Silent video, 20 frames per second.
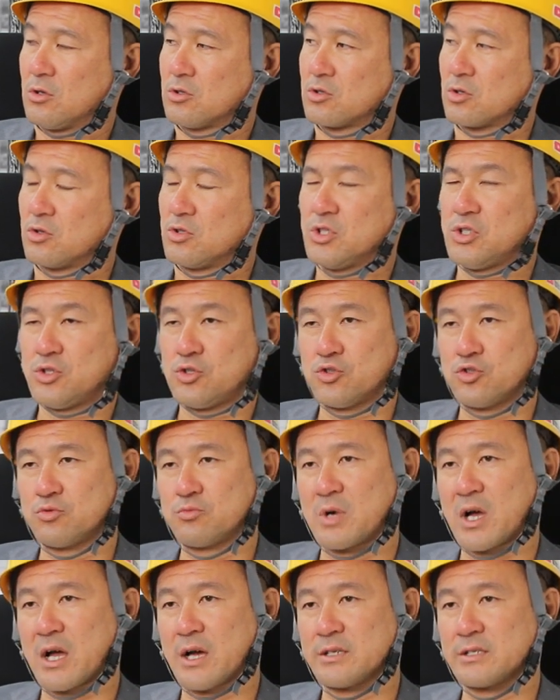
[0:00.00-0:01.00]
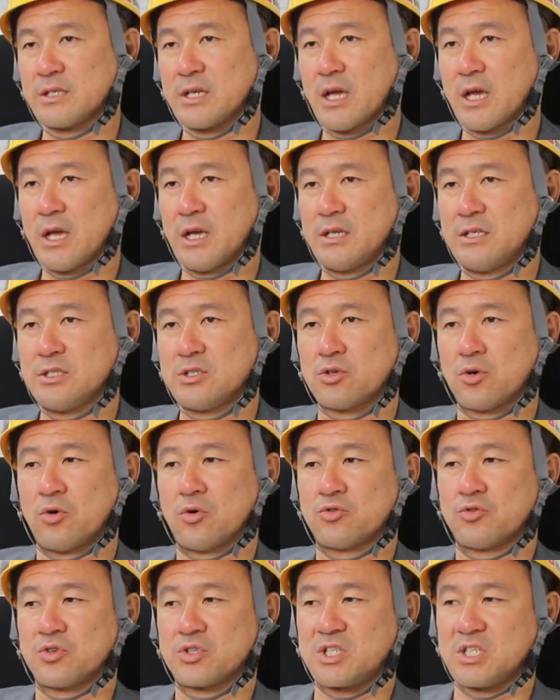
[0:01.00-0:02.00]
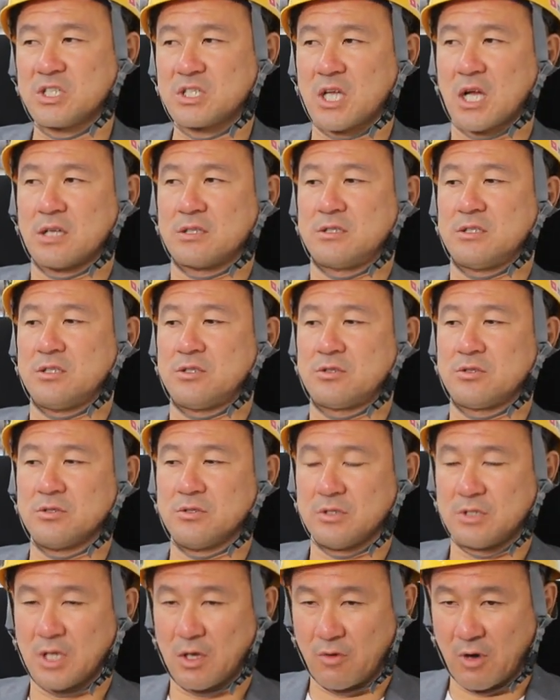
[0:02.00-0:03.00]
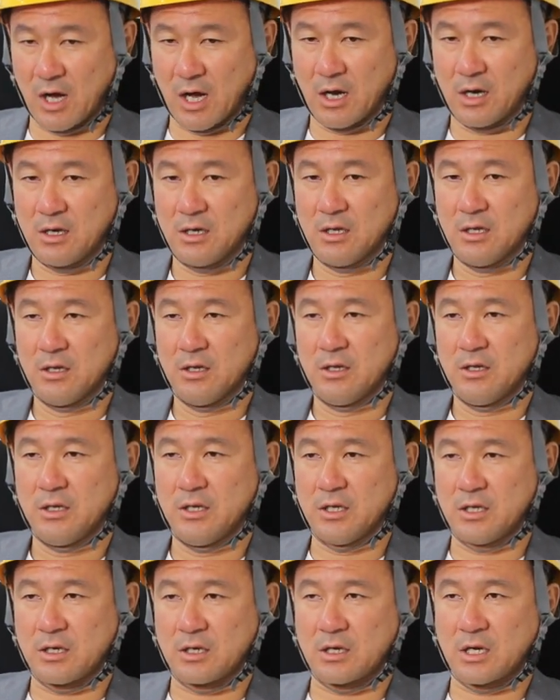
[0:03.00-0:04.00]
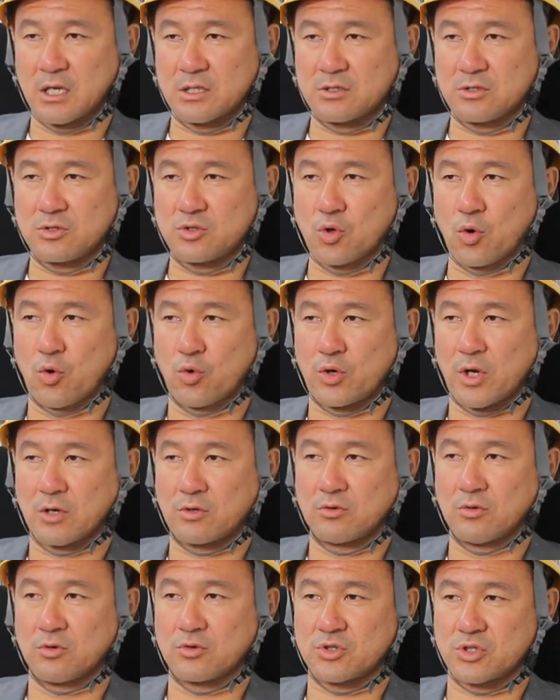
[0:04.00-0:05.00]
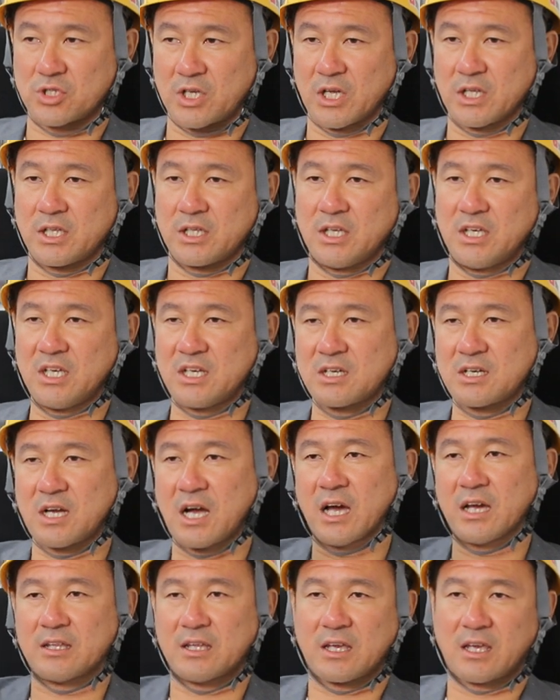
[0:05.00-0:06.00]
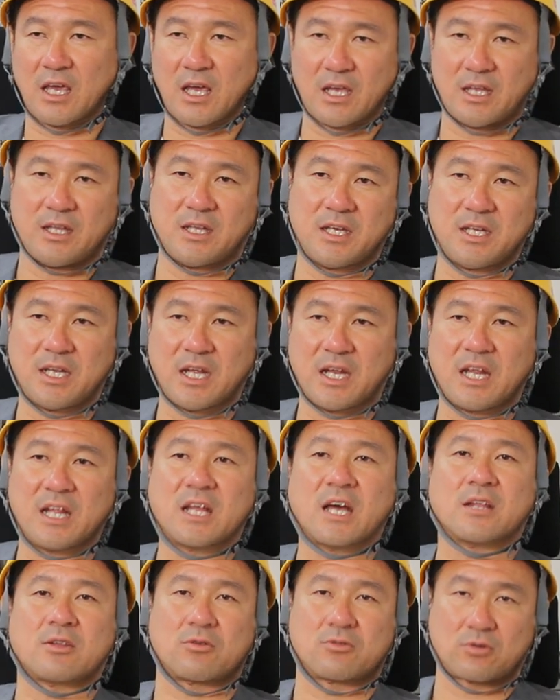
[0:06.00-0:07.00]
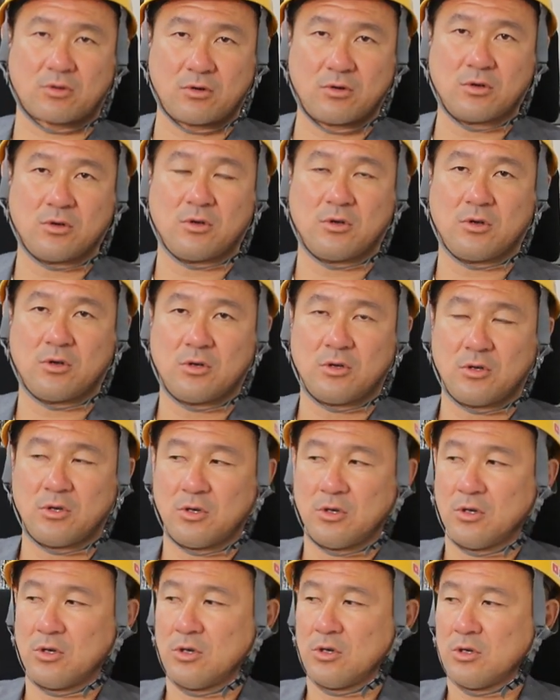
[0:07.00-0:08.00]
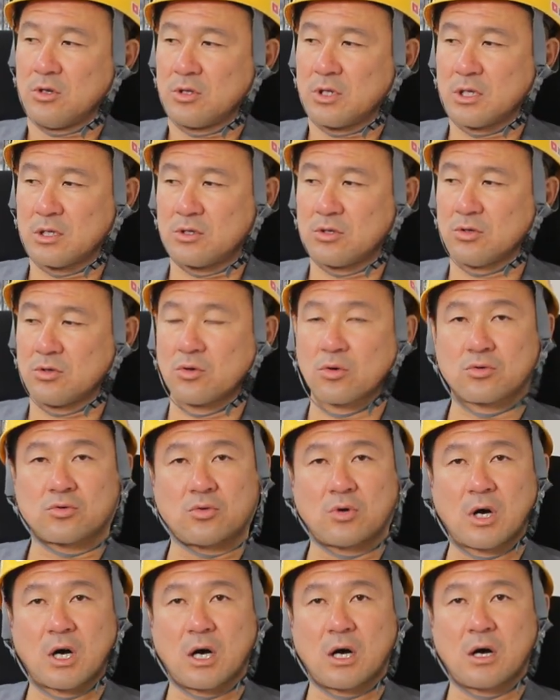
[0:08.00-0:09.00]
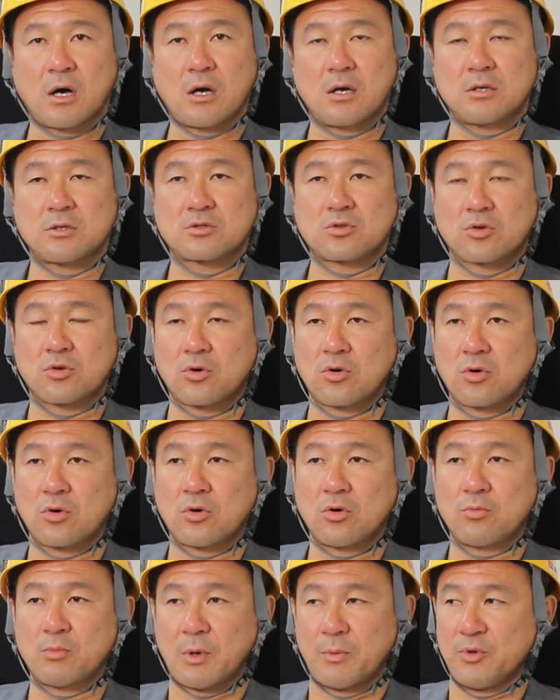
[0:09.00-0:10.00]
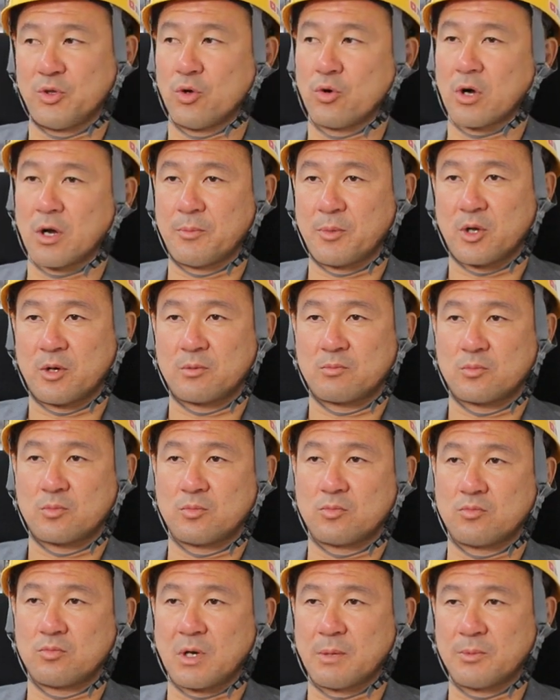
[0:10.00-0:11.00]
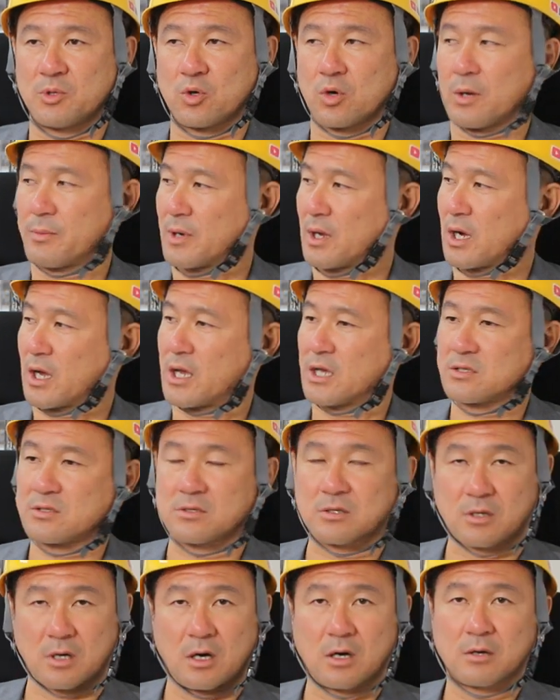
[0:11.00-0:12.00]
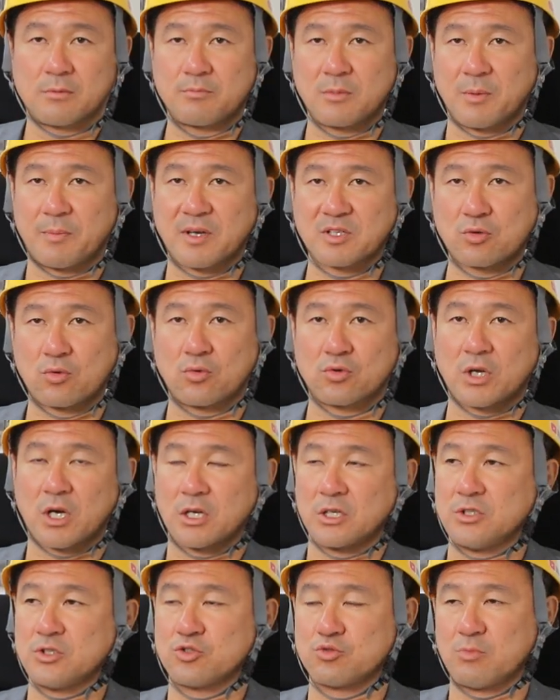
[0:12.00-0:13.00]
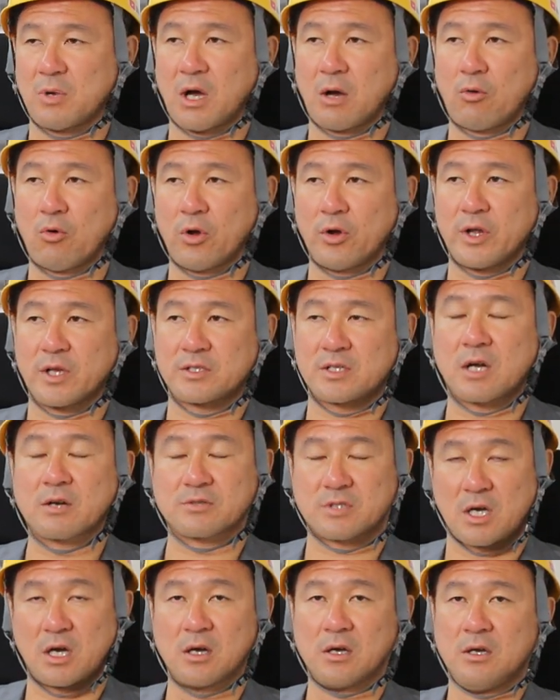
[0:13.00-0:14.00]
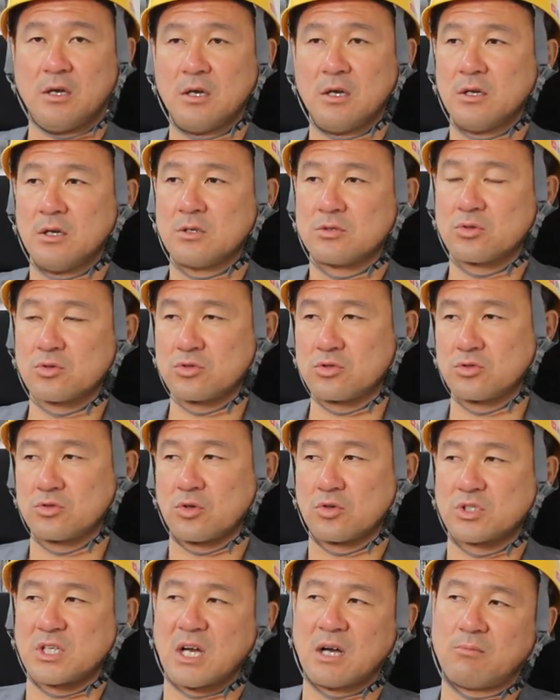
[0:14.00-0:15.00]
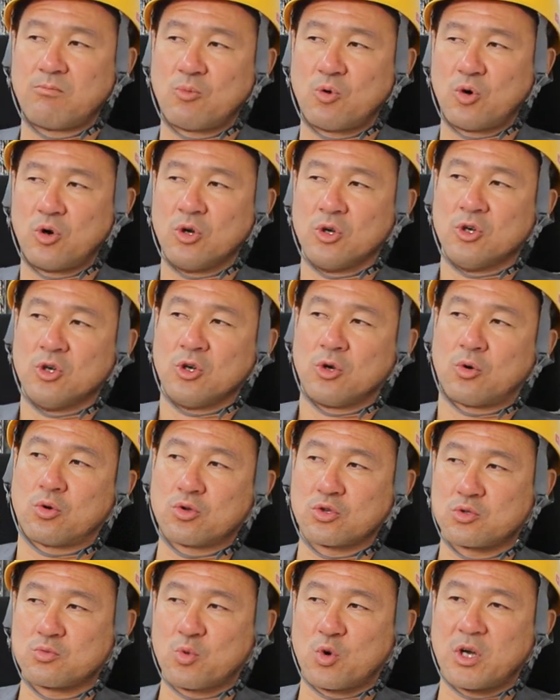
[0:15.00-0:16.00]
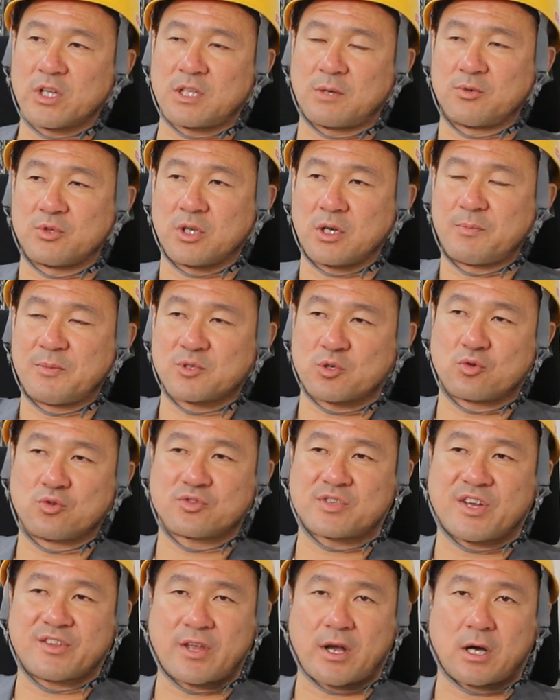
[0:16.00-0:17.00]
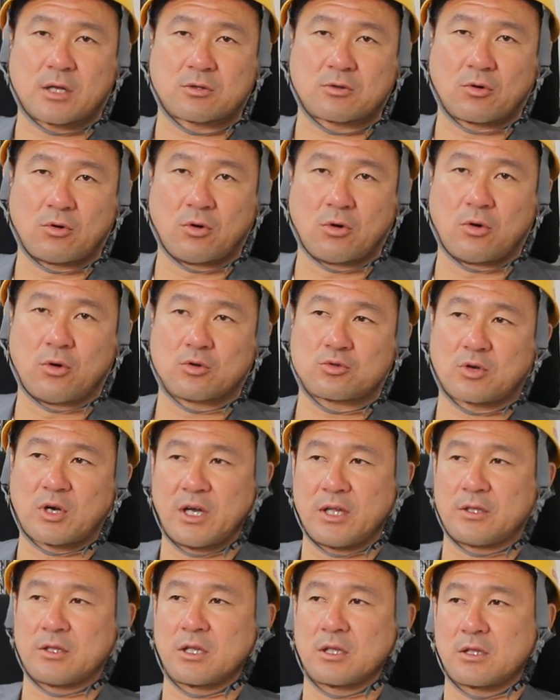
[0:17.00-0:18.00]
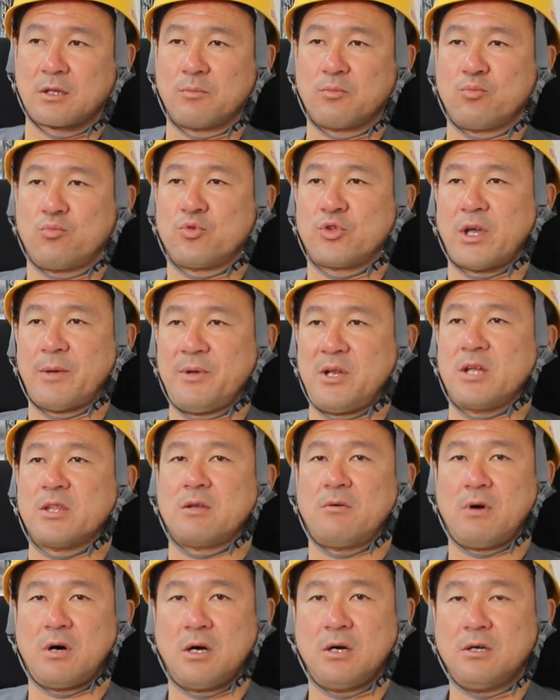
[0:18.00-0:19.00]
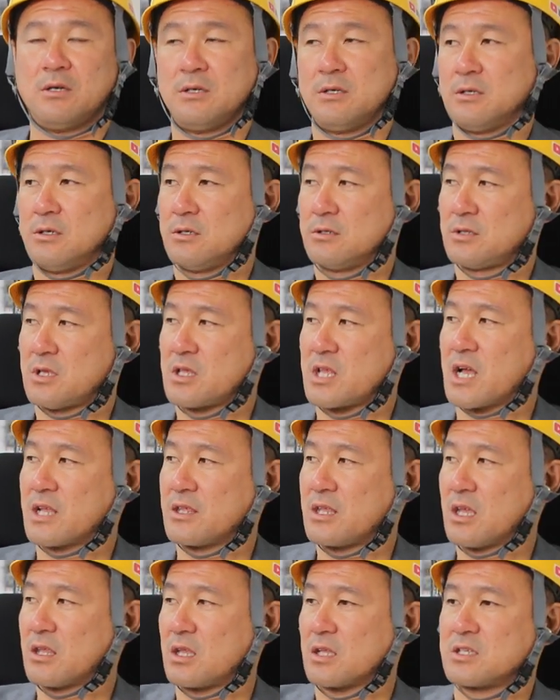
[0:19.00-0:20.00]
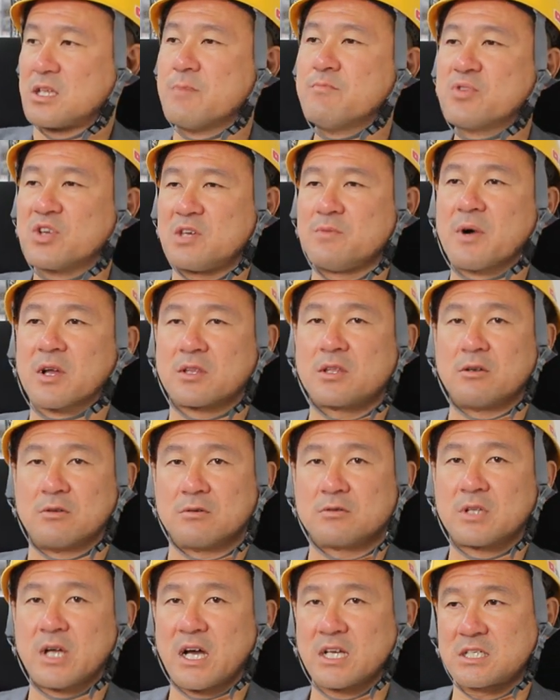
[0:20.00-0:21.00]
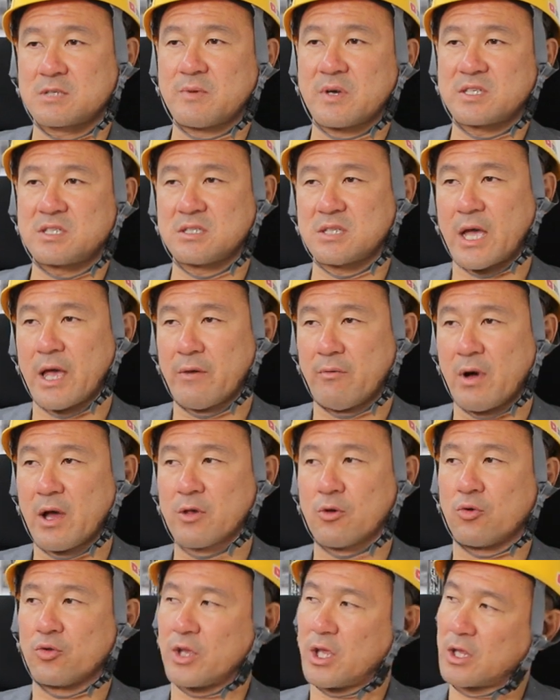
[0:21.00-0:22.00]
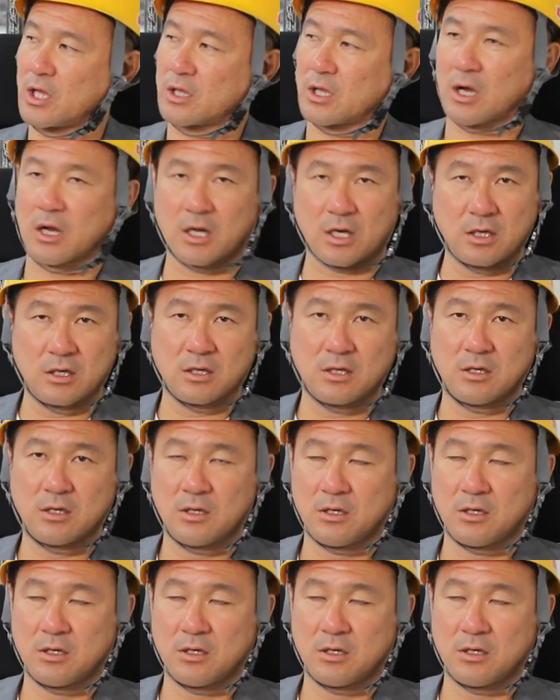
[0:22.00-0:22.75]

その20万円以上の資産については一括償却をしないだって1回で経費に入れれないってことで究極はその、まあ、ビデオカメラまあビデオカメラなんか安いか、まあ、パソコンなんか20万超えるやつあるじゃんそうするとじゃあもう今年儲かったもんでパソコン3台買っとこうとかやったってもうダメなんだわで何年って全部決まってるで足場資材は4年だったかな